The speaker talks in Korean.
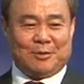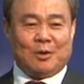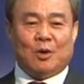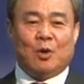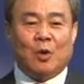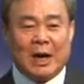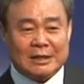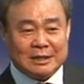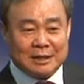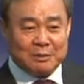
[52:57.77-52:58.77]
오
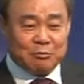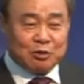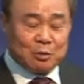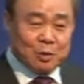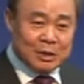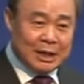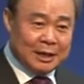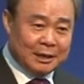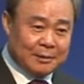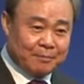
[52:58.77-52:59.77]
학년 한번
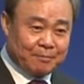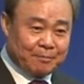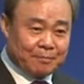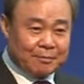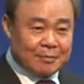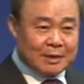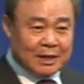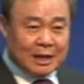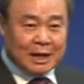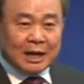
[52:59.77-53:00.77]
물어볼까?
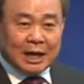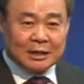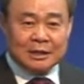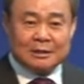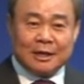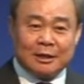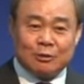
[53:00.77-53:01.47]
아니 땐